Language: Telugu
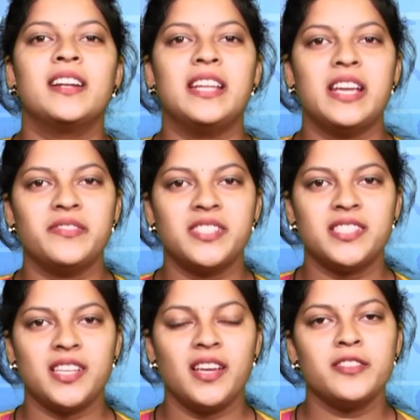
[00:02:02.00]

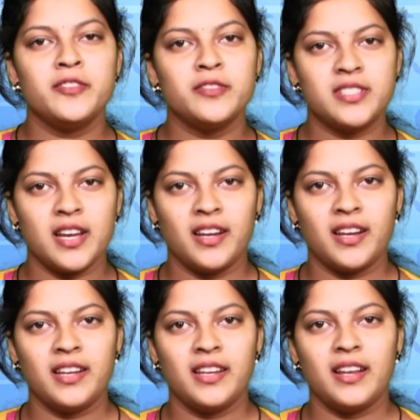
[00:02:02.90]
టిఎఫ్సిసి న్యూస్
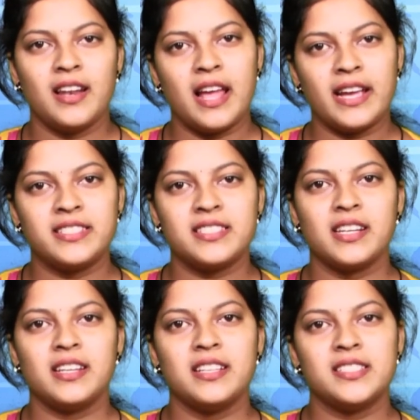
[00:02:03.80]
ఛానల్ని లైక్
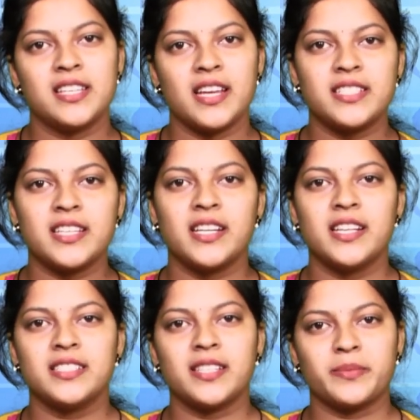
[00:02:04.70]
చేయండి షేర్
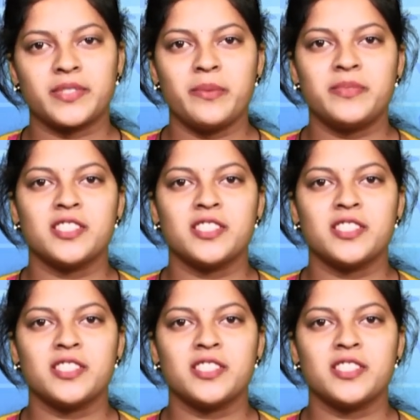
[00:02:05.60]
చేయండి సబ్స్క్రైబ్